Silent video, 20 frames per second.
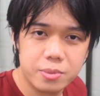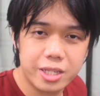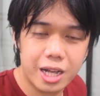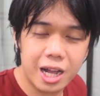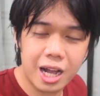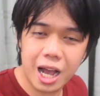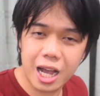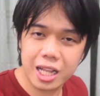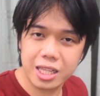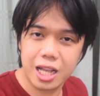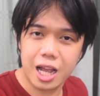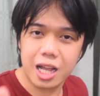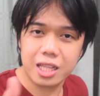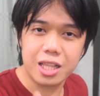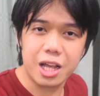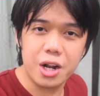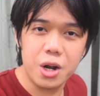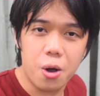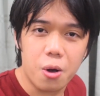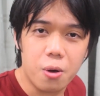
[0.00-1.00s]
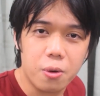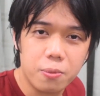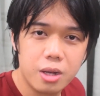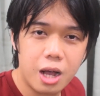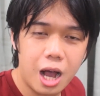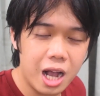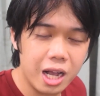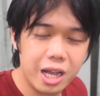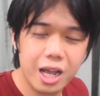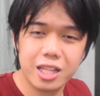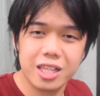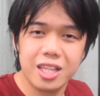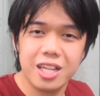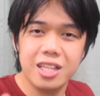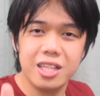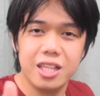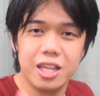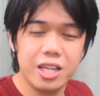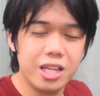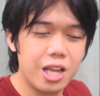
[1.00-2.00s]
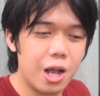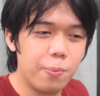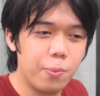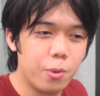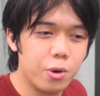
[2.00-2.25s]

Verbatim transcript: Saka tatanong hanggat hindi niya